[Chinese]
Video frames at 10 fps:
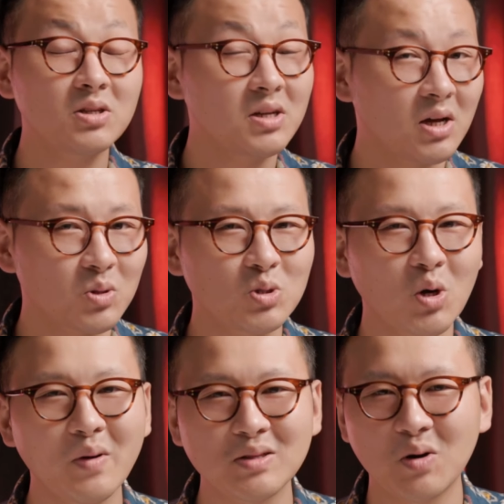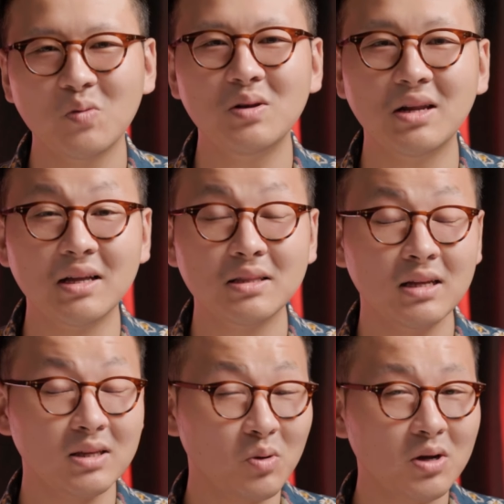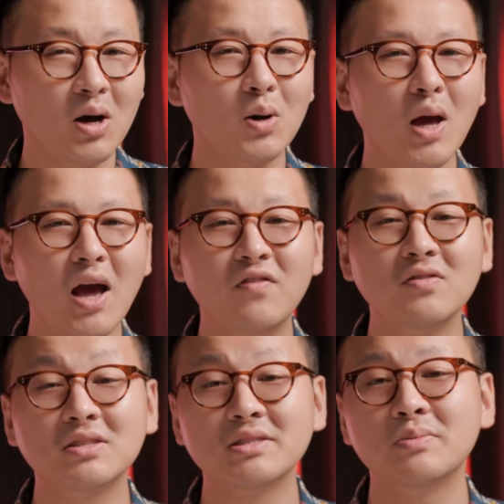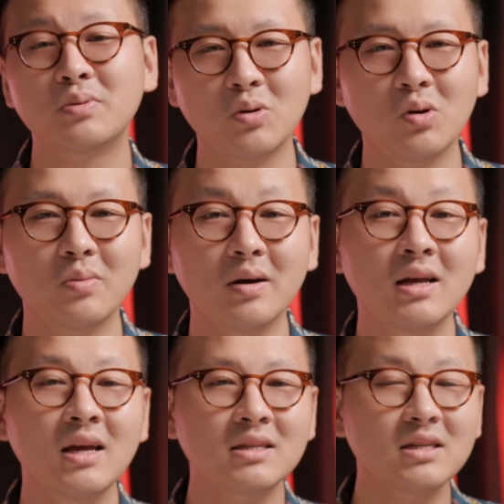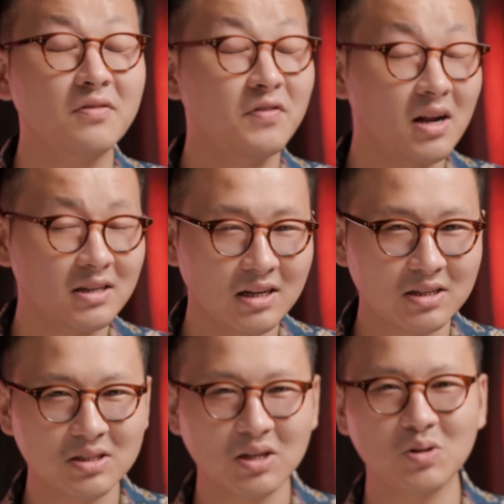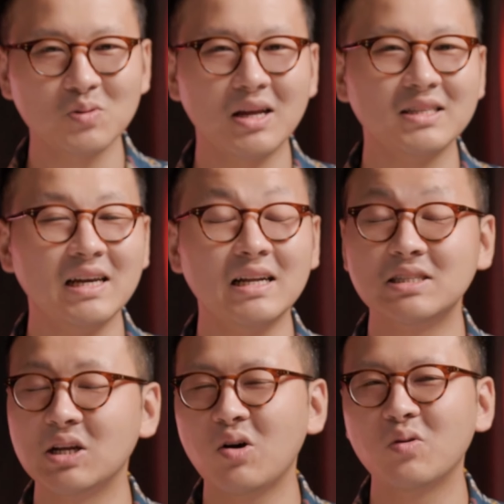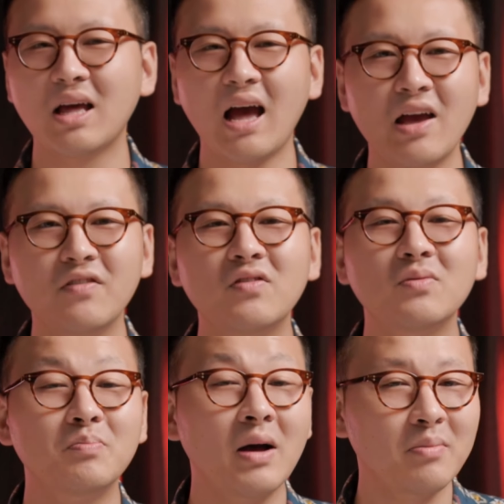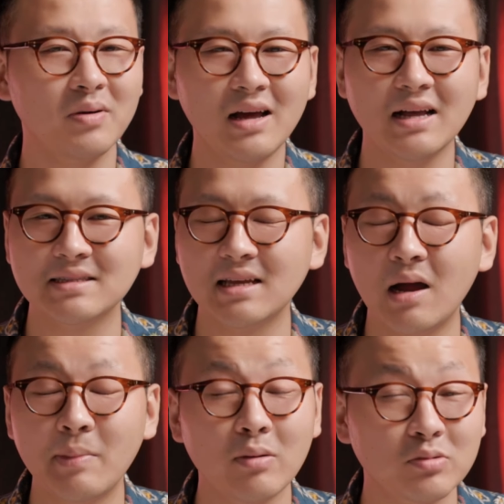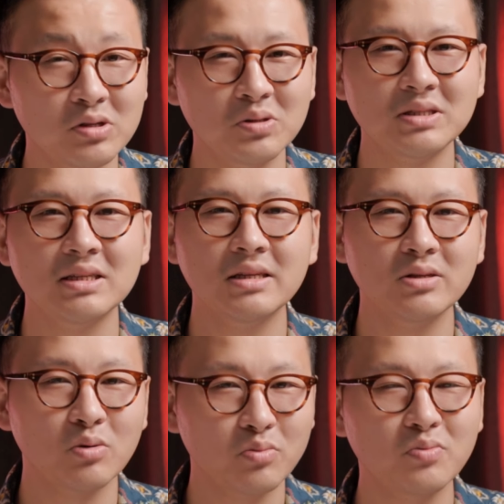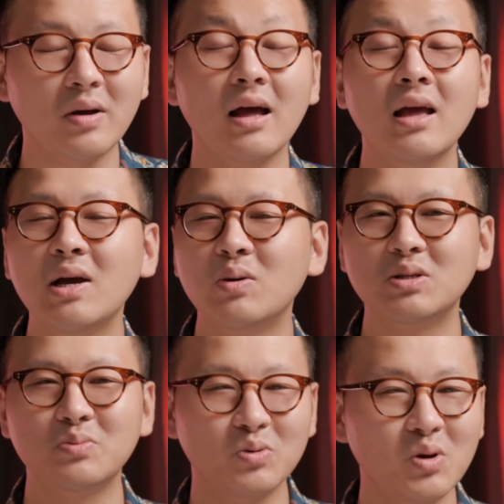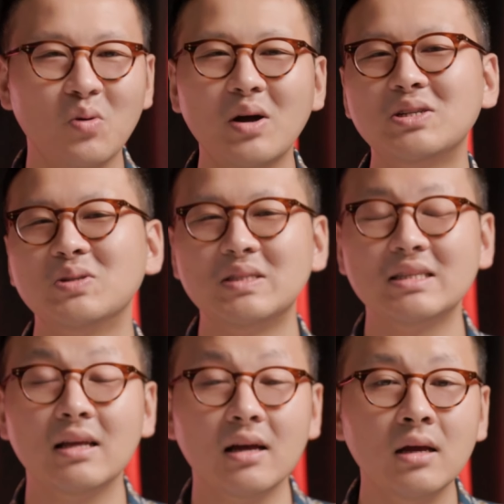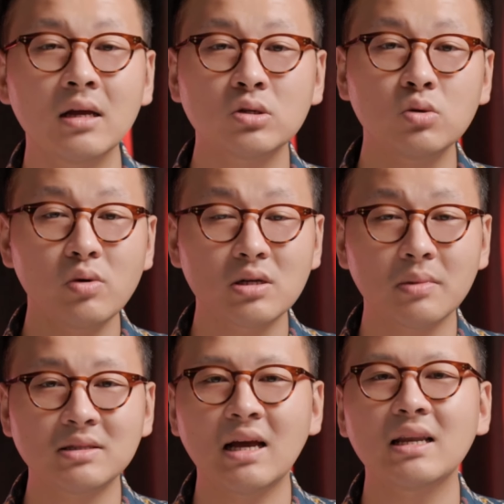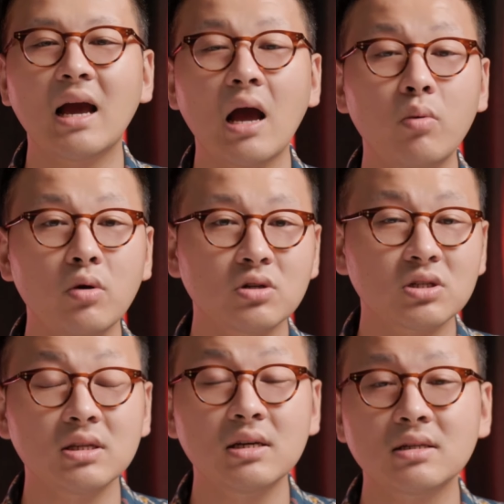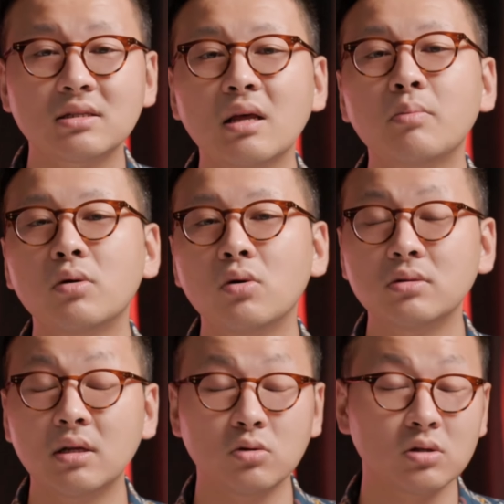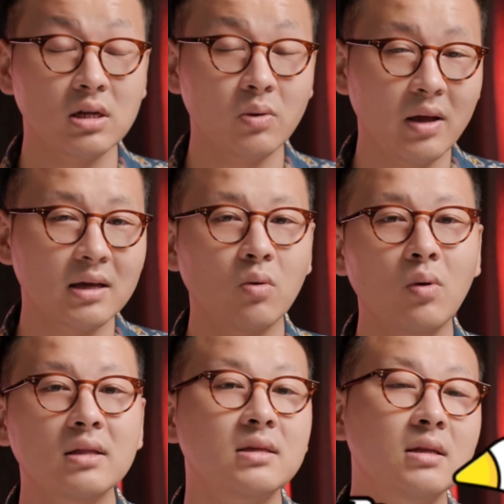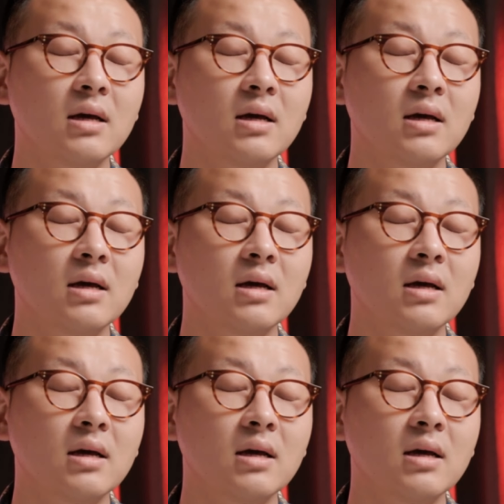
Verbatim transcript: 到这里，很多小伙伴就要问了，那你会考虑 iPhone 十四 Pro 吗？这里非常诚挚的告诉大家，只要我的 iPhone 八 Plus 二百五六 G 内存不满，我是不会换手机的。至于为什么家里还会有十一和十三 Pro，那就是另外一个话题